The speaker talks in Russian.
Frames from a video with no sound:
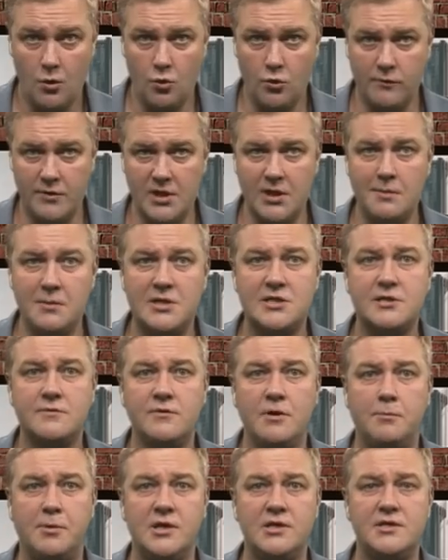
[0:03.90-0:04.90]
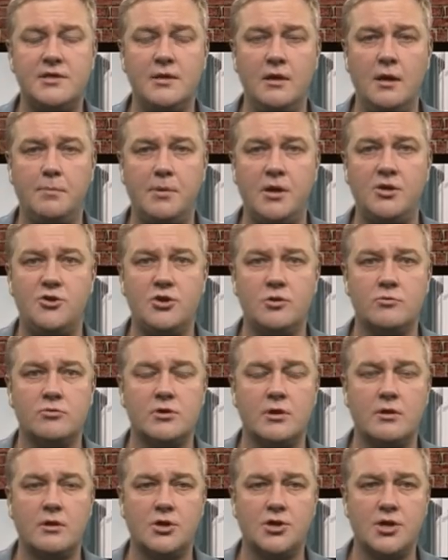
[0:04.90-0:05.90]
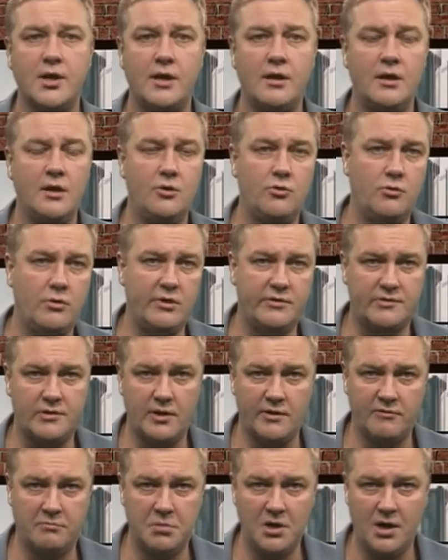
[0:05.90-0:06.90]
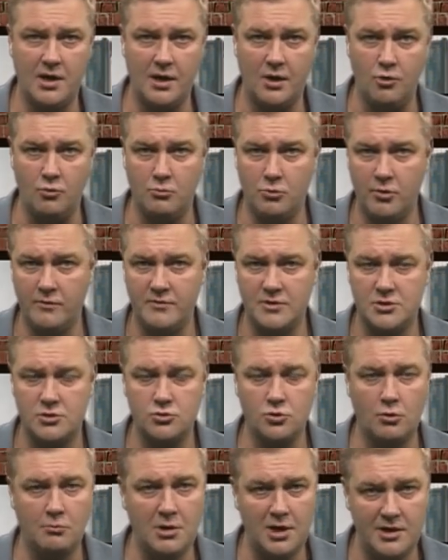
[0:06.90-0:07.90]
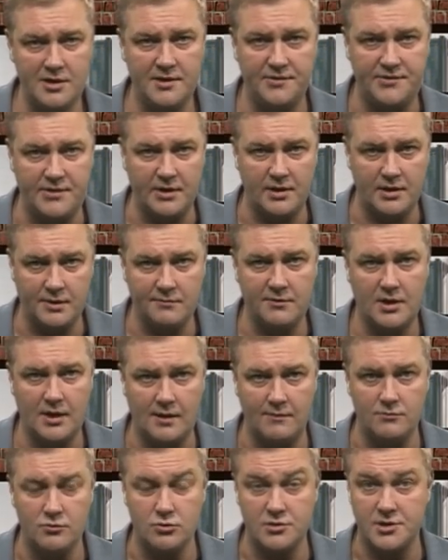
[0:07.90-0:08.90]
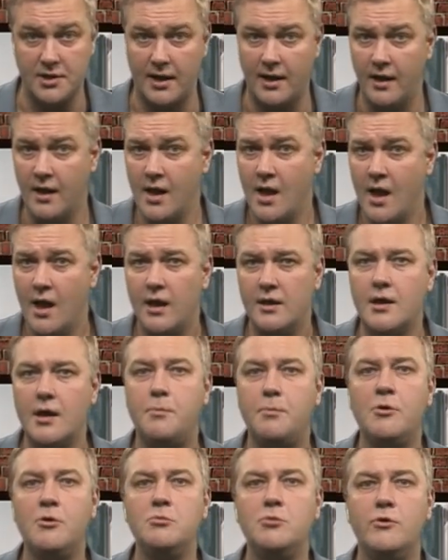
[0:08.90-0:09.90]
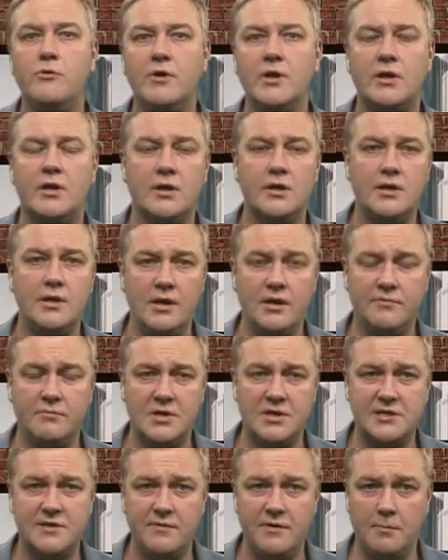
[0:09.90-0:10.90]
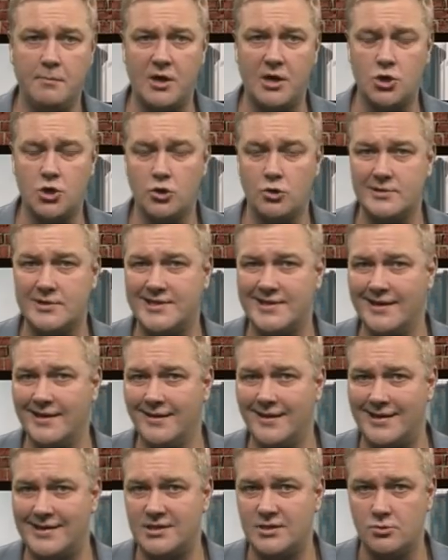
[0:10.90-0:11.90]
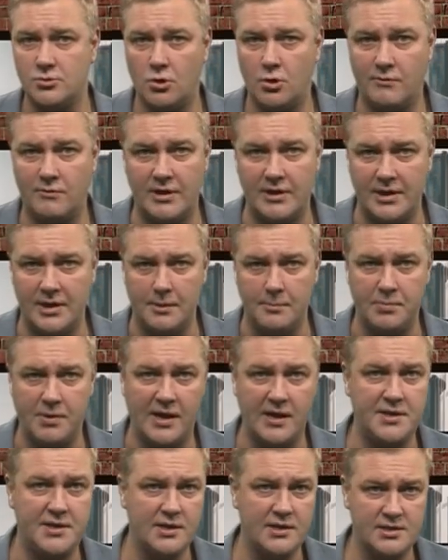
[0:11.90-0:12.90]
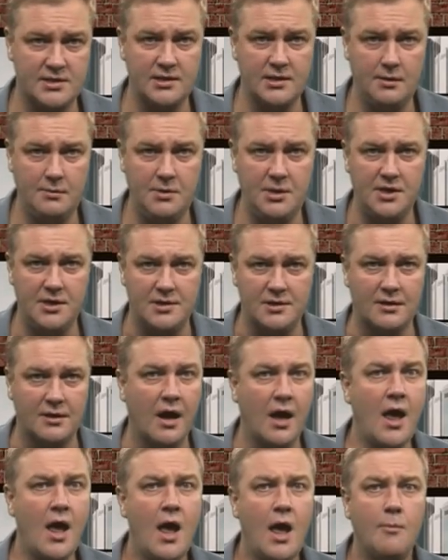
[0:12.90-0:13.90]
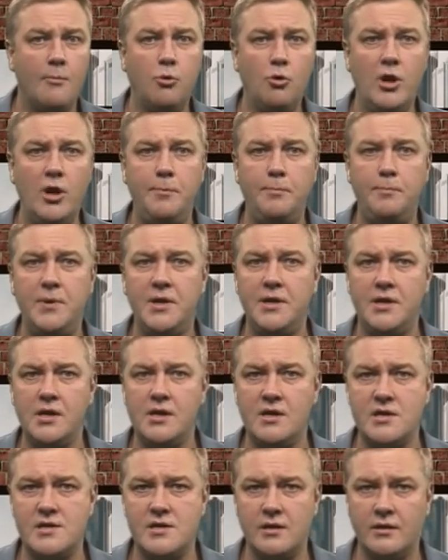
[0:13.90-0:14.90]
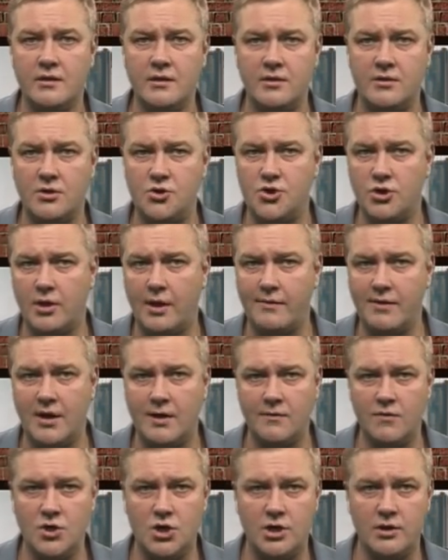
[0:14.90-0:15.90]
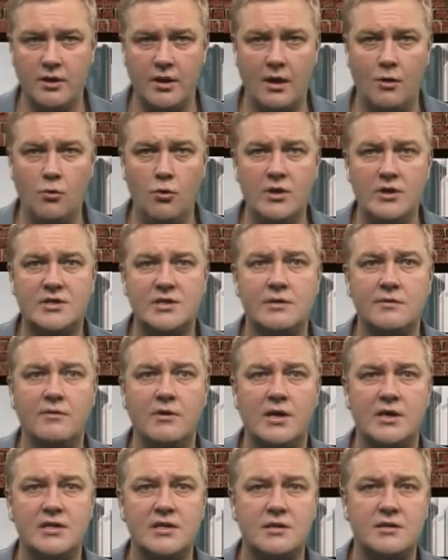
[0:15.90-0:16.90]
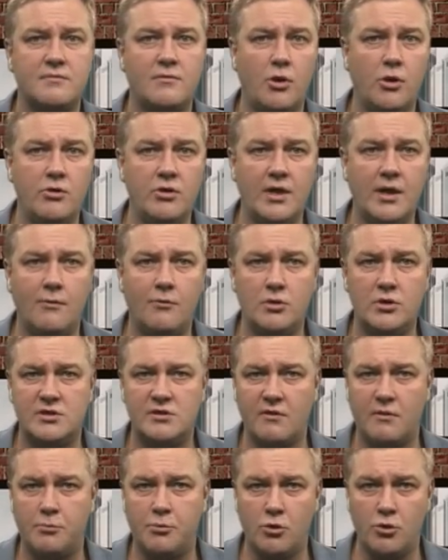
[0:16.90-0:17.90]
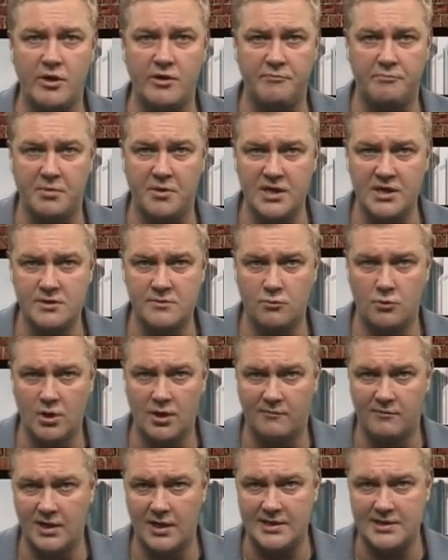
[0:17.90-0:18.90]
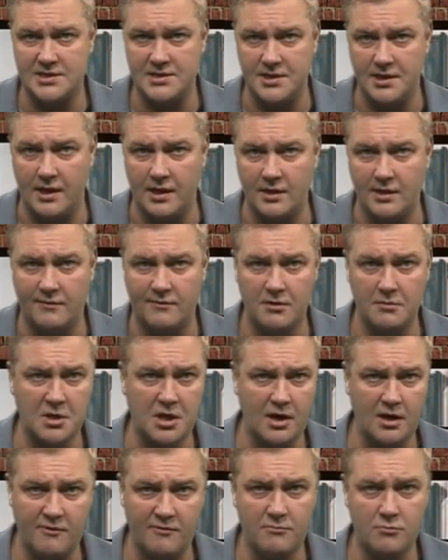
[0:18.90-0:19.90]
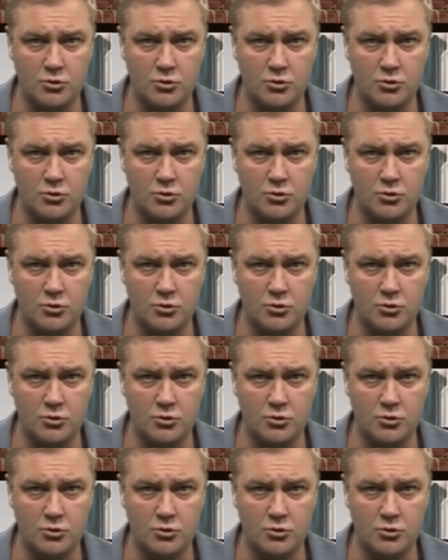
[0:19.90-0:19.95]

ГУВД Москвы пояснили причину задержания юриста ФБК Любови Соболь 10 августа. Напомню, в этот день в Москве прошел согласованный протестный митинг. Более 50 тысяч человек вышли на улицы выразить свое недовольство против произвола властей на выборах в